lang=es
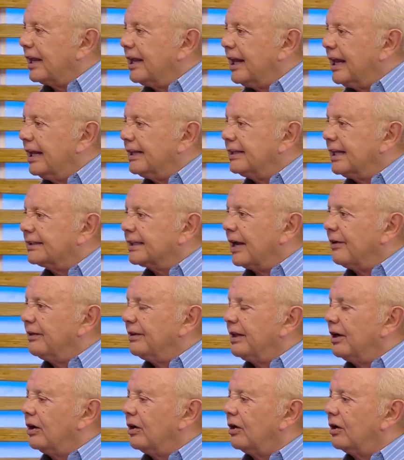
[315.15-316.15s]
gente a través
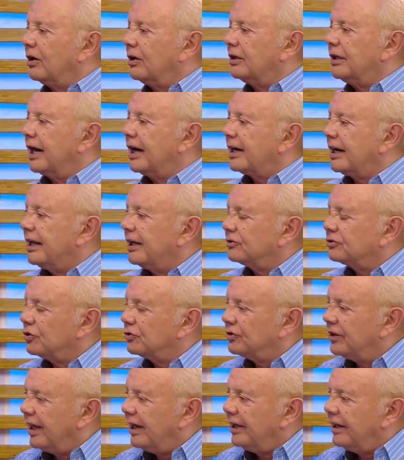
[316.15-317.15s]
de, las redes
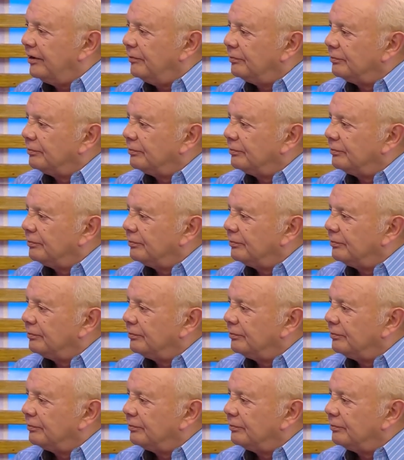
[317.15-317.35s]
sociales?